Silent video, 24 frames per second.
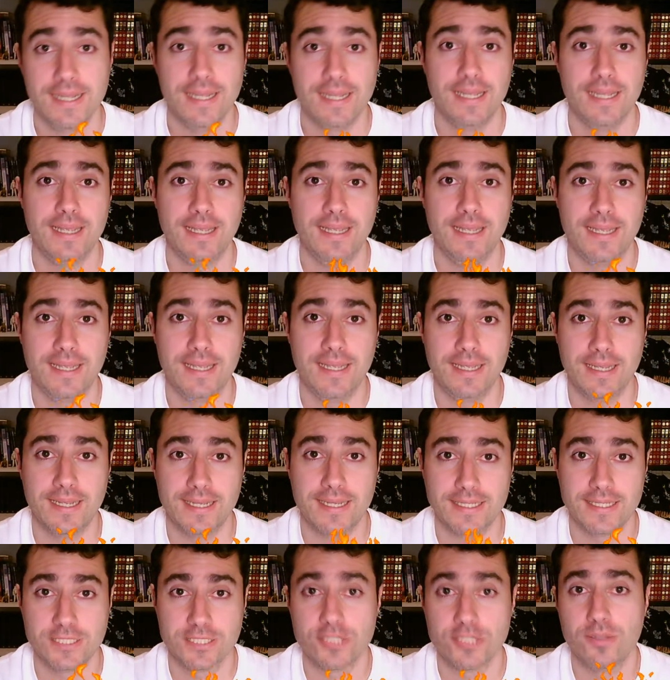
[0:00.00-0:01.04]
que
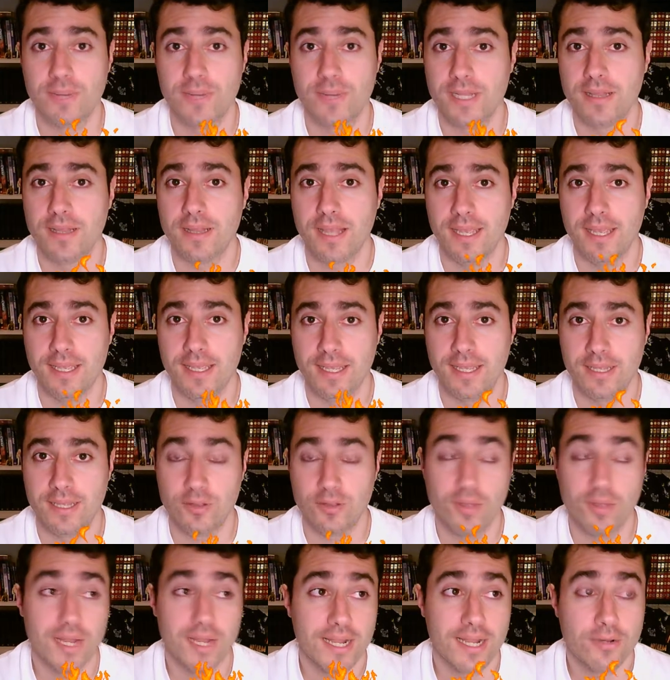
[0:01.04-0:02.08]
es sobre
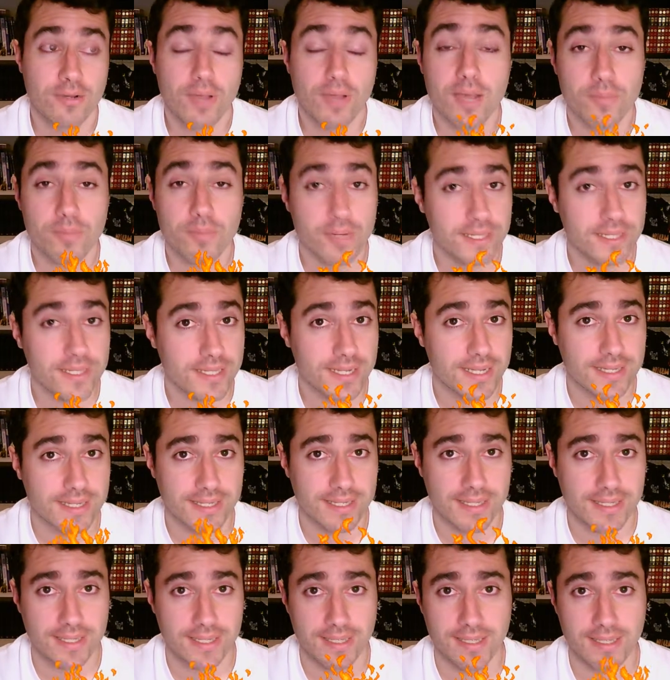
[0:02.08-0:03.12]
toda la nueva política
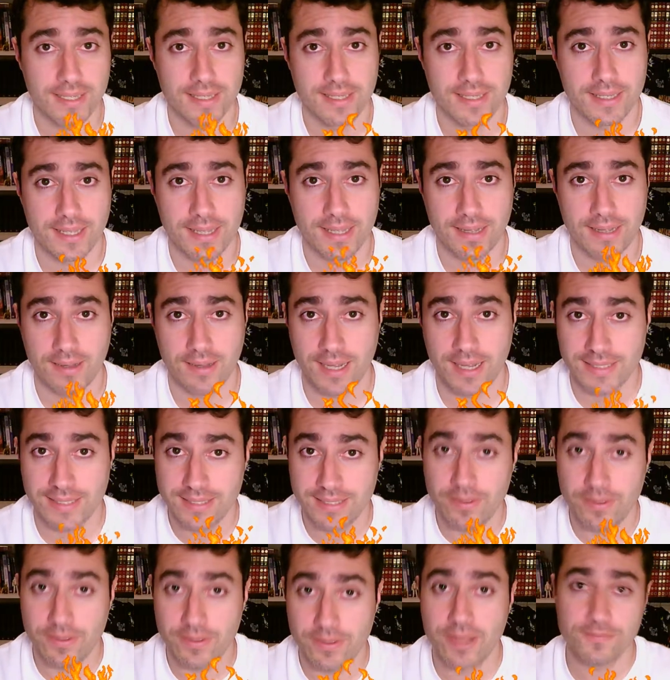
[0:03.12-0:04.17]
que ha
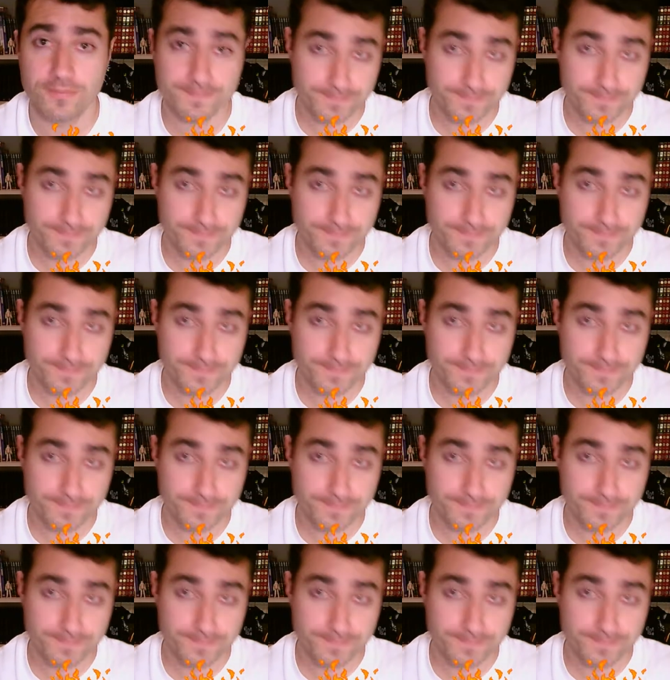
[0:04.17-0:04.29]
llevado